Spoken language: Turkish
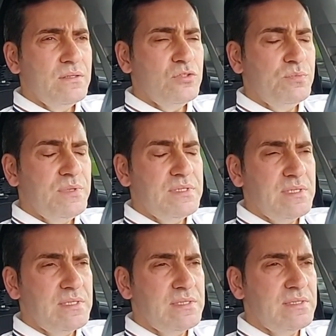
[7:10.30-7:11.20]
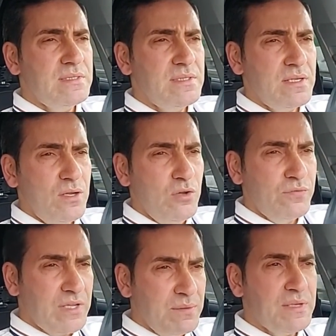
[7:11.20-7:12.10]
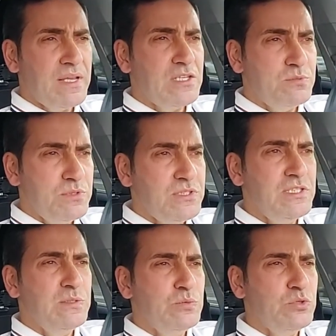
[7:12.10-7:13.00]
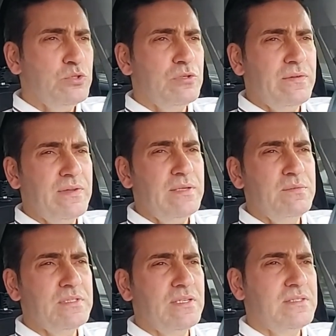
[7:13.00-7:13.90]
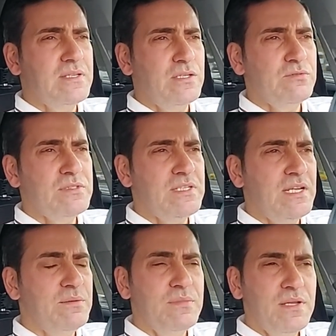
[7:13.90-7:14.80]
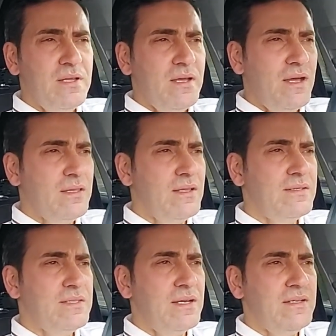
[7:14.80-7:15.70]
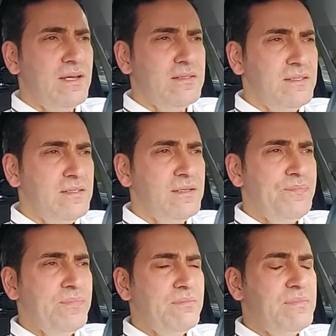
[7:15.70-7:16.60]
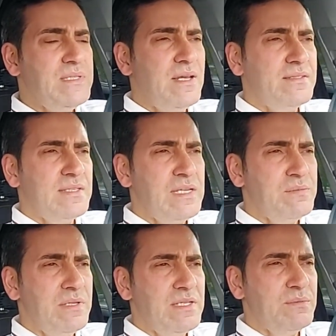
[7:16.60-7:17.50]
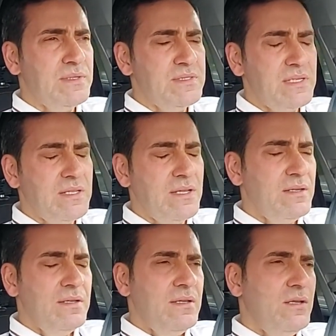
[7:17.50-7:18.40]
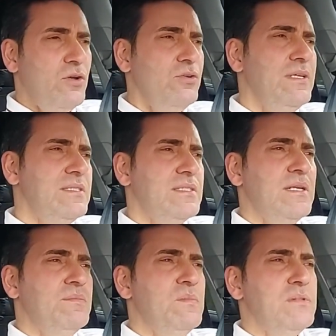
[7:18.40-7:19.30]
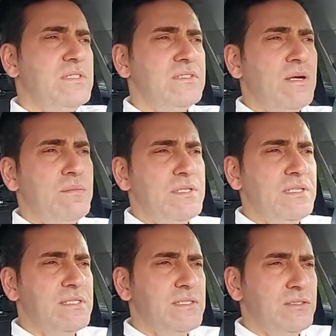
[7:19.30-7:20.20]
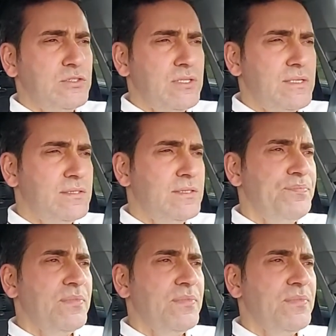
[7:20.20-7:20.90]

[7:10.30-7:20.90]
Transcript: şüphesiz öfkemi geçmiştir buyuruyor Efendimiz Aleyhisselatü Vesselam Allah Teala'nın bizatihi bildirmesiyle. Öyleyse Rabbimizin rahmetine sığınacağız.